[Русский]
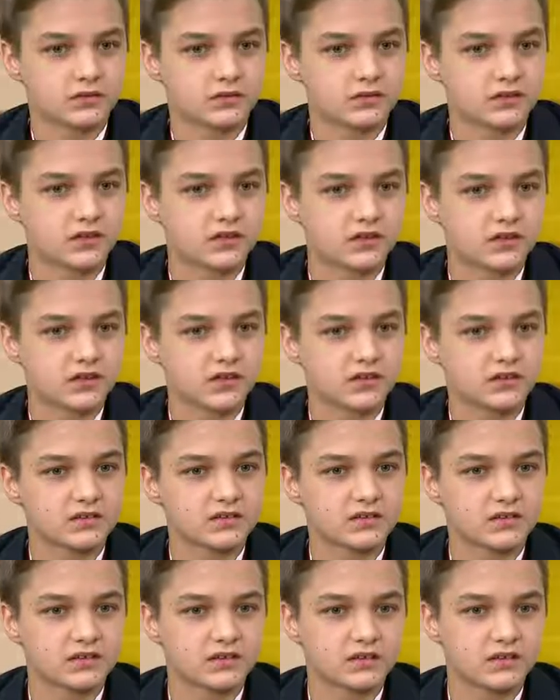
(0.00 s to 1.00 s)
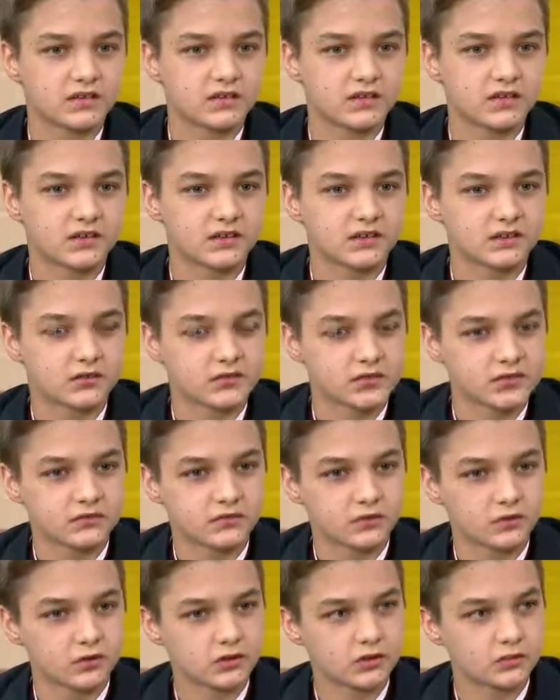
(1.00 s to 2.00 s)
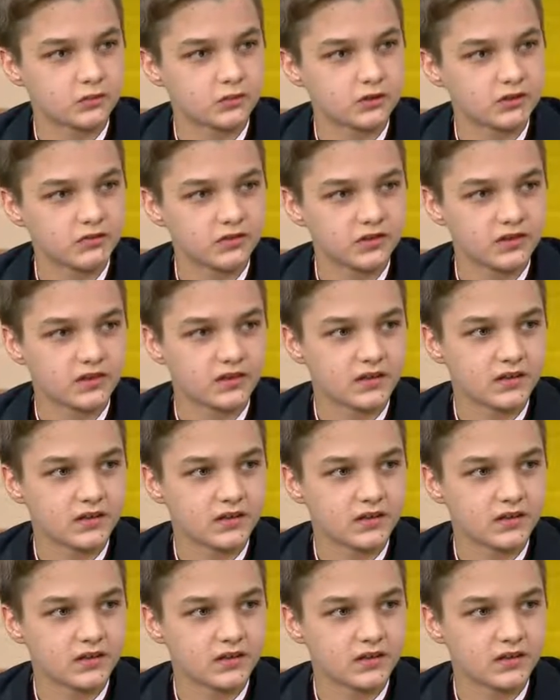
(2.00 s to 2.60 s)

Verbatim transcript: оркестр играет на очень высоком уровне.